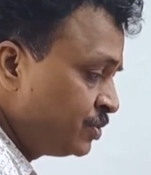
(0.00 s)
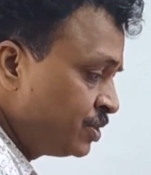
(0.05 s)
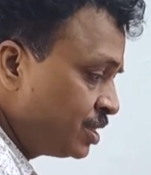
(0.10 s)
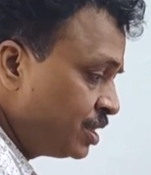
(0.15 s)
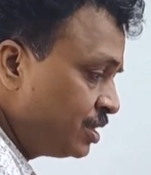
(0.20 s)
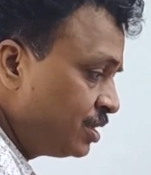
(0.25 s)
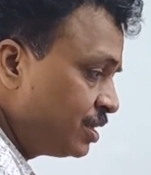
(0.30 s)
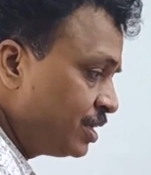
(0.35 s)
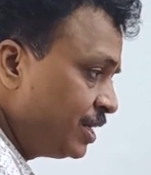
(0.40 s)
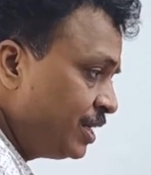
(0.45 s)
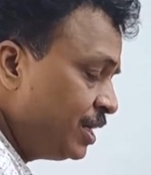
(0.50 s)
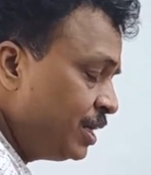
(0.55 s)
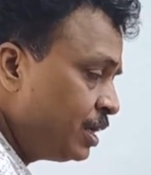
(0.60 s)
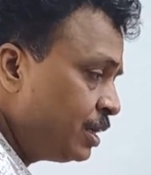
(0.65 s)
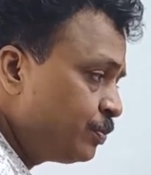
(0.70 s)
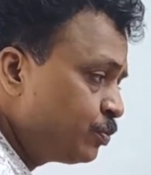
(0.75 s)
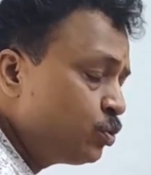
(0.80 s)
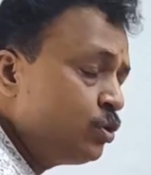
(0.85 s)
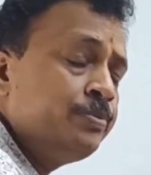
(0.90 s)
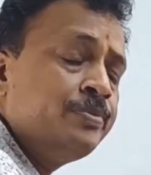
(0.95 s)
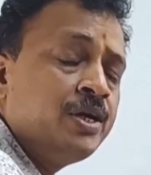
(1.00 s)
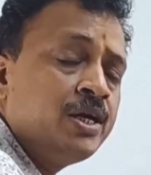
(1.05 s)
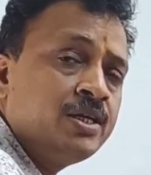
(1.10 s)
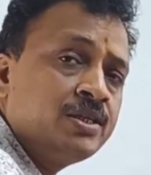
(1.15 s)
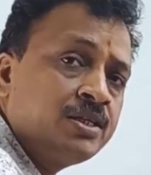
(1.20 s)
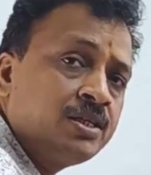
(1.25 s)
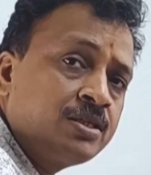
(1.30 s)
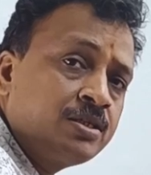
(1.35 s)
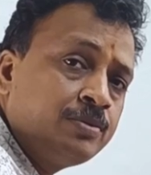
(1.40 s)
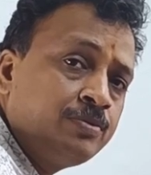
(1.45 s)
चल रही है आपको मैं
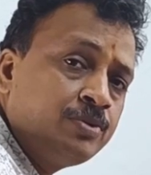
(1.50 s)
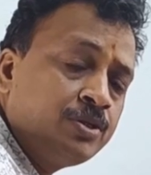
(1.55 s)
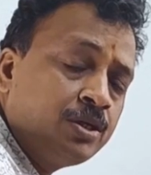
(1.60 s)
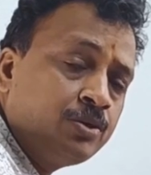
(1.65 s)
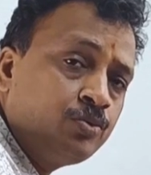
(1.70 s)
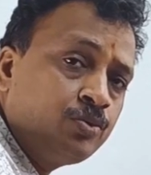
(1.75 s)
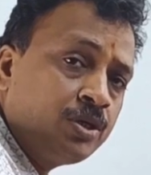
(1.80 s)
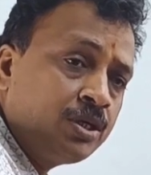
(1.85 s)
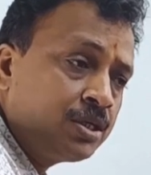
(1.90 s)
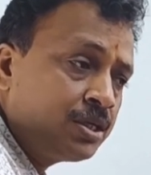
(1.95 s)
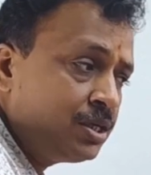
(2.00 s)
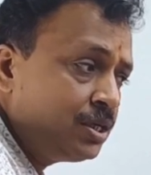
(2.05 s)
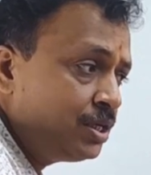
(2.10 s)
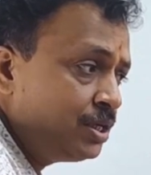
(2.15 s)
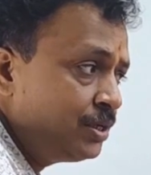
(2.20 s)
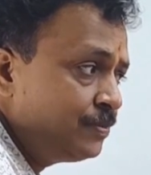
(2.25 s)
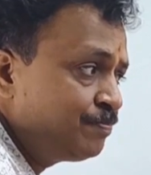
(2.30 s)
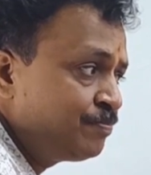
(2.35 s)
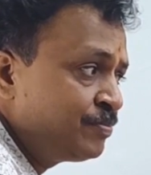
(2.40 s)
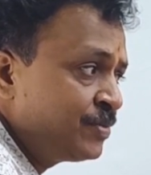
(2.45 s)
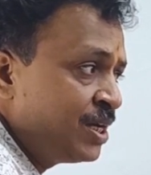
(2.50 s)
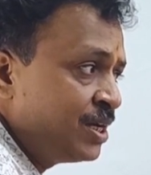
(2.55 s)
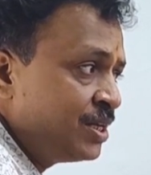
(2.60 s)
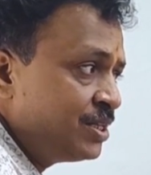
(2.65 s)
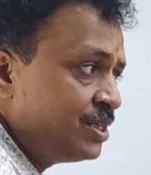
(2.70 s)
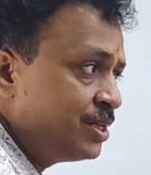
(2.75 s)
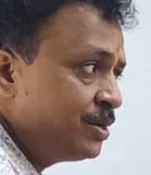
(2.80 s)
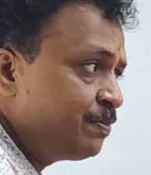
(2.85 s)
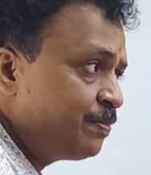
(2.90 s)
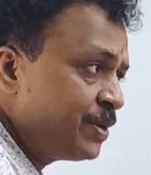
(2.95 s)
ऐसे समझाऊंगा कि
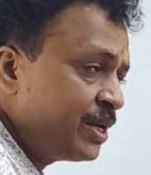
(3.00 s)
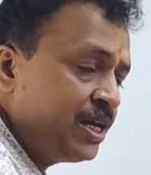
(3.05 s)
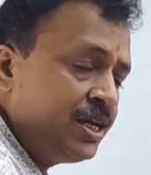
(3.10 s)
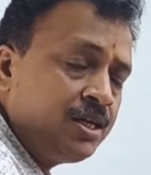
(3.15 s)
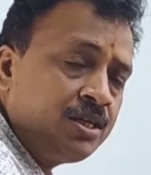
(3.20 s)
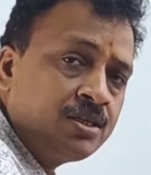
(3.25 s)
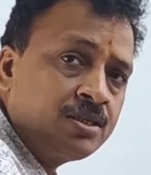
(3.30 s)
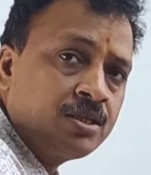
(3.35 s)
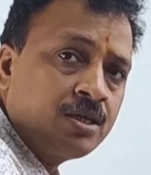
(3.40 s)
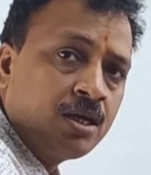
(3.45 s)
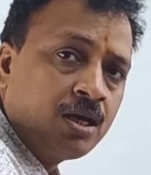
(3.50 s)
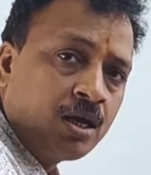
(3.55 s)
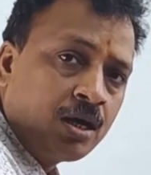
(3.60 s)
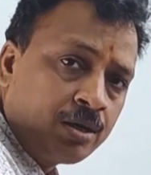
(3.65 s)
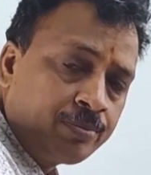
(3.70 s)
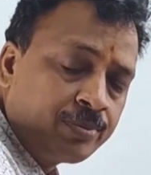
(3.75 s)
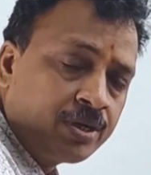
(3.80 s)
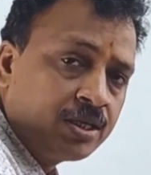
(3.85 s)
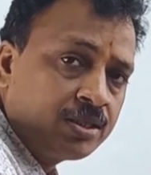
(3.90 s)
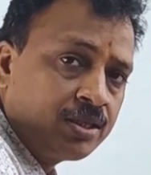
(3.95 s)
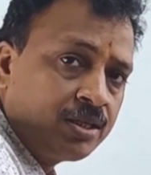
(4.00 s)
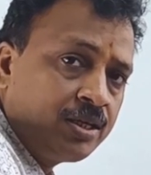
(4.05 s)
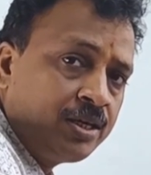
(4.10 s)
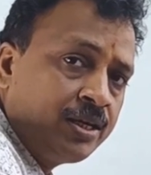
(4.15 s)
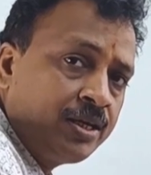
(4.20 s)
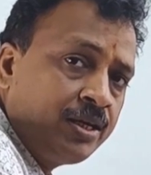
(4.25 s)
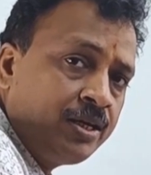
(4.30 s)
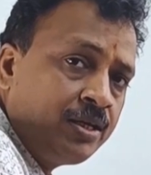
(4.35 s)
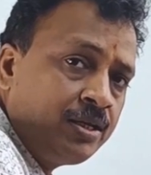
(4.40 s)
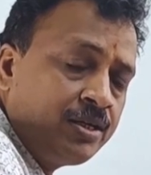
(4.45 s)
जब फ्रेश आम आते
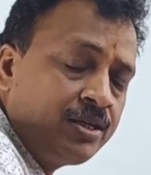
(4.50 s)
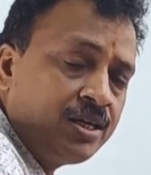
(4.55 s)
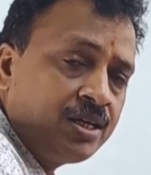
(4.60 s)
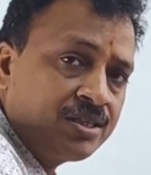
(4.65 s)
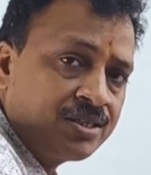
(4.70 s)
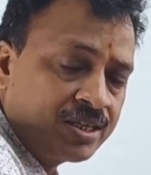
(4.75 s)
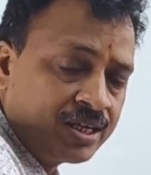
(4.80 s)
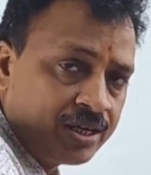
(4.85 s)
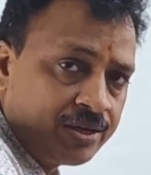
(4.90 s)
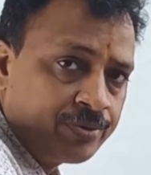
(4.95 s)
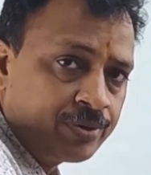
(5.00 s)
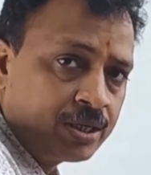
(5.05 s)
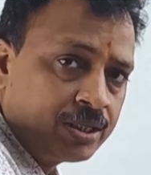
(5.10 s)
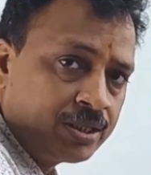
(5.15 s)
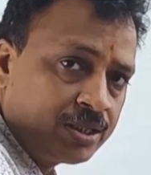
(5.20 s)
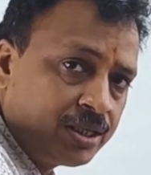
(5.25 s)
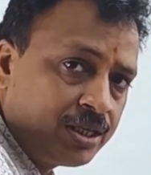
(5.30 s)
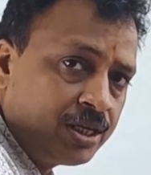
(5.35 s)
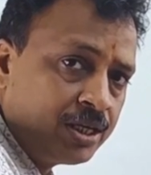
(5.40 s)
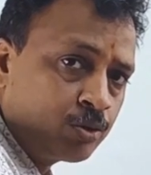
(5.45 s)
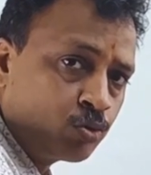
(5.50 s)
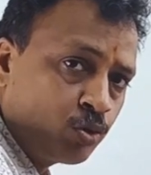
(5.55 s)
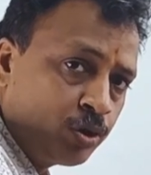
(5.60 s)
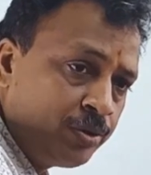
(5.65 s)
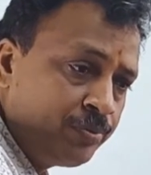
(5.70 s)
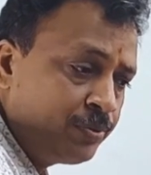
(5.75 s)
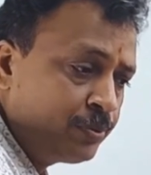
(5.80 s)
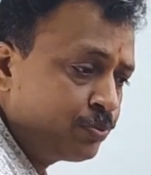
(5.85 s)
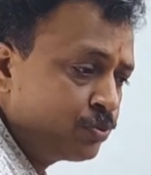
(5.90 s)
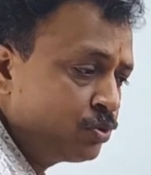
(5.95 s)
हैं या सेब आती है
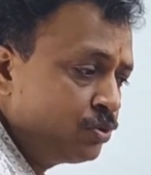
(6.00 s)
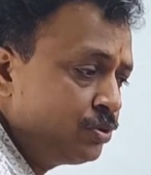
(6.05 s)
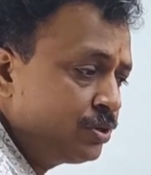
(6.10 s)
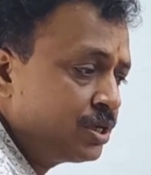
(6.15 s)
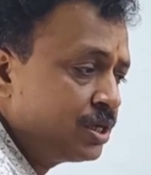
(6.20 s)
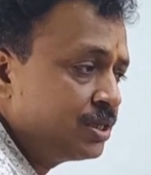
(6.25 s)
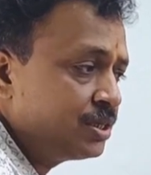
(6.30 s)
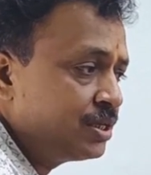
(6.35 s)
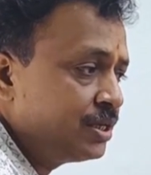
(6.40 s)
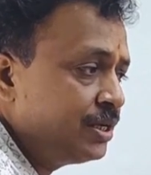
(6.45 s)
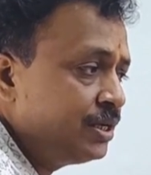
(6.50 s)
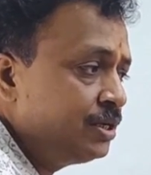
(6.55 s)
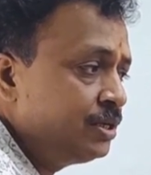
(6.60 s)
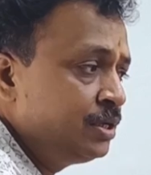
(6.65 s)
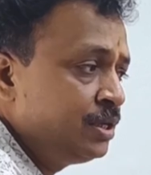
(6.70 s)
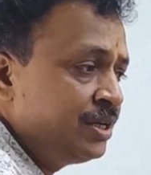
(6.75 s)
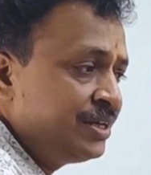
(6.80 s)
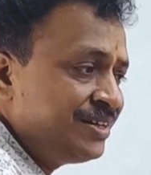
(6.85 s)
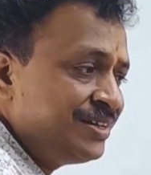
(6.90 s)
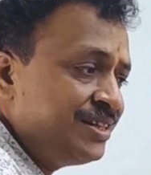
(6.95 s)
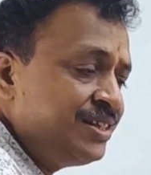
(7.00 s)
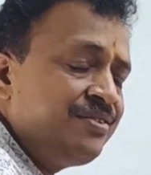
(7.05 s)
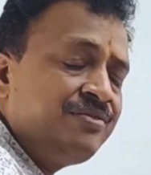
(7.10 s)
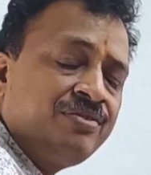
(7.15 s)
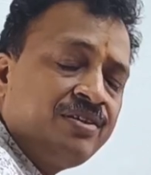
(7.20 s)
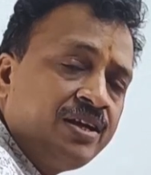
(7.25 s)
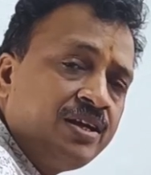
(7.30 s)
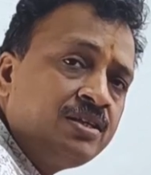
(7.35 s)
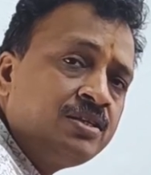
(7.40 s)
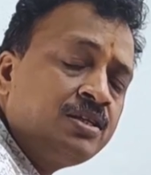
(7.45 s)
कोई भी फ्रूट आता है यदि
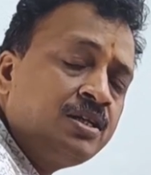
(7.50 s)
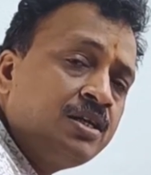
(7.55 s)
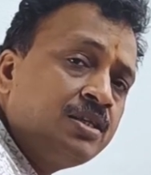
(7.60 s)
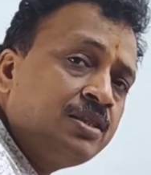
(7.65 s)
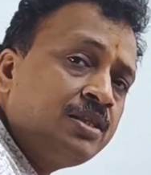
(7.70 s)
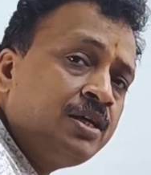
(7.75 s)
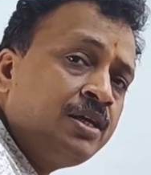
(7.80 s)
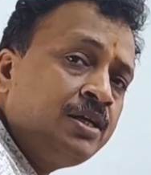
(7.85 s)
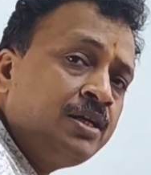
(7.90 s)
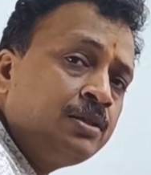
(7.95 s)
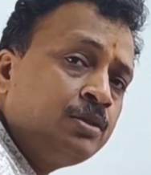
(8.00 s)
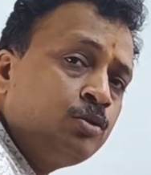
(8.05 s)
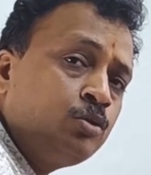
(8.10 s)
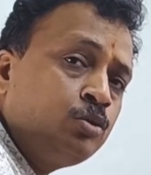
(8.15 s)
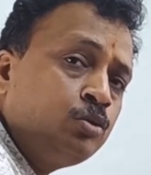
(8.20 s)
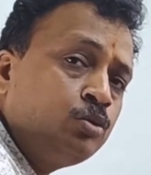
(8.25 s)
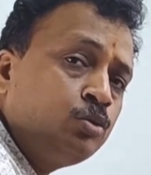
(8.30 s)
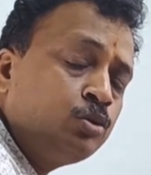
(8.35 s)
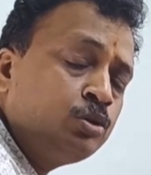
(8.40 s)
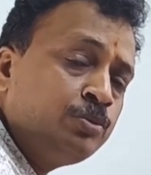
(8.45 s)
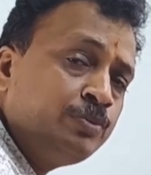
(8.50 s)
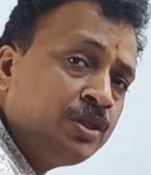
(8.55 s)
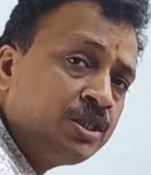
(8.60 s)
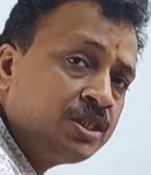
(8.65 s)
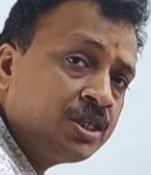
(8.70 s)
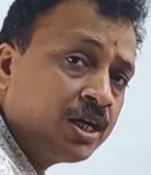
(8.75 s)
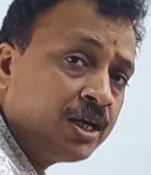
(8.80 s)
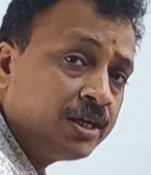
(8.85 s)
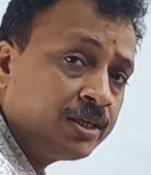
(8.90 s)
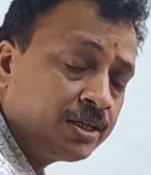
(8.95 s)
फ्रेश रहता है तो उसमें
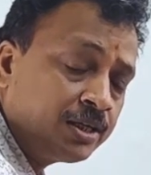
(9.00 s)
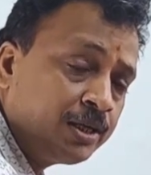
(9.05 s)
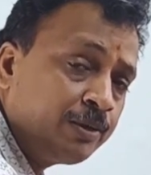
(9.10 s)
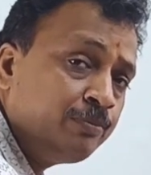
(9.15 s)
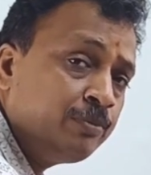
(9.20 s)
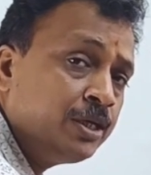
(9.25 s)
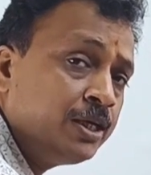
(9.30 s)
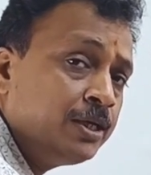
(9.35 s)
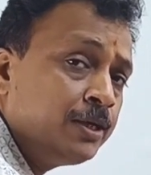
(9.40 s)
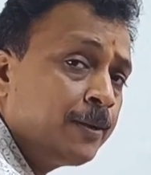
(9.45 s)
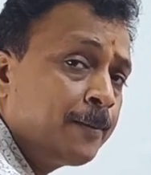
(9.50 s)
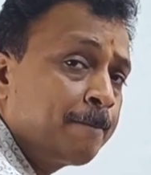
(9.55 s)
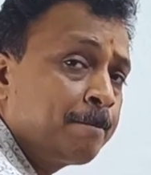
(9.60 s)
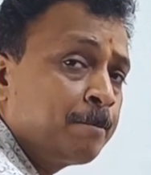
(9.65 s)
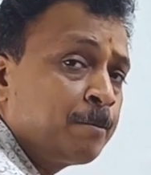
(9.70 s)
छाँटने में